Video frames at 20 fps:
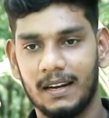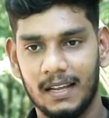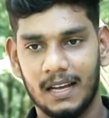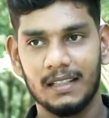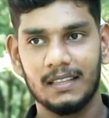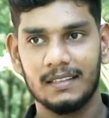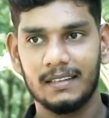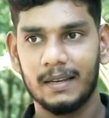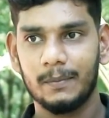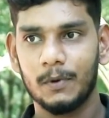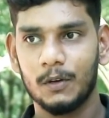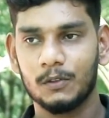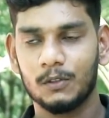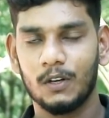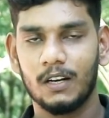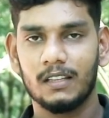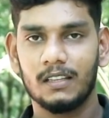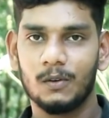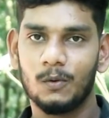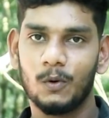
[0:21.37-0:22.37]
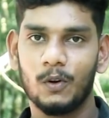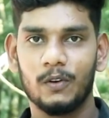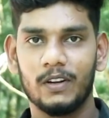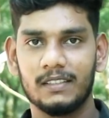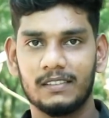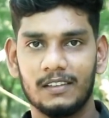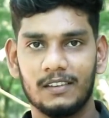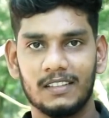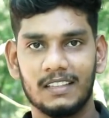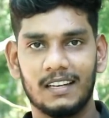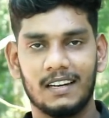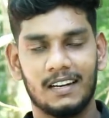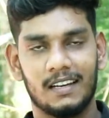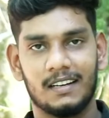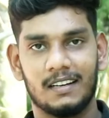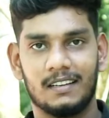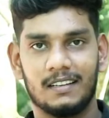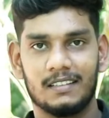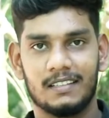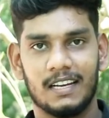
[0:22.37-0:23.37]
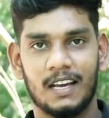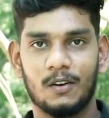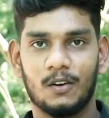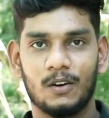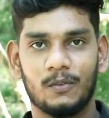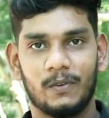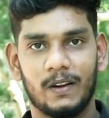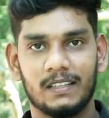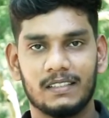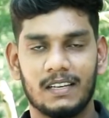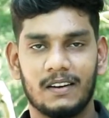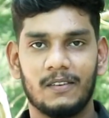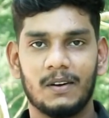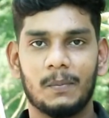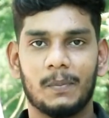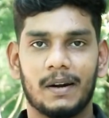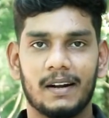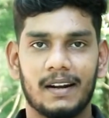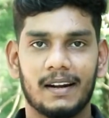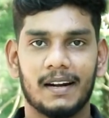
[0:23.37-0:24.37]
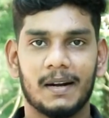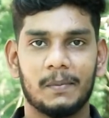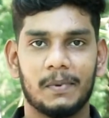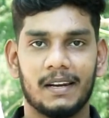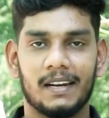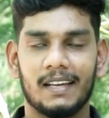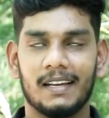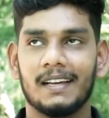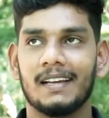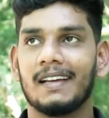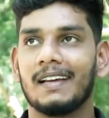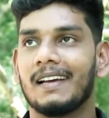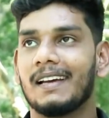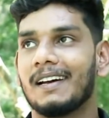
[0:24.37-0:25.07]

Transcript: நான் அந்த டைமில் வந்து சொல்லியிருந்தேன் ஒரு வயசுக்கு வந்துட்டு நான் ஷானோட ஃபேஸ் ரிவீல் பண்ணுறேன் அப்படின்னு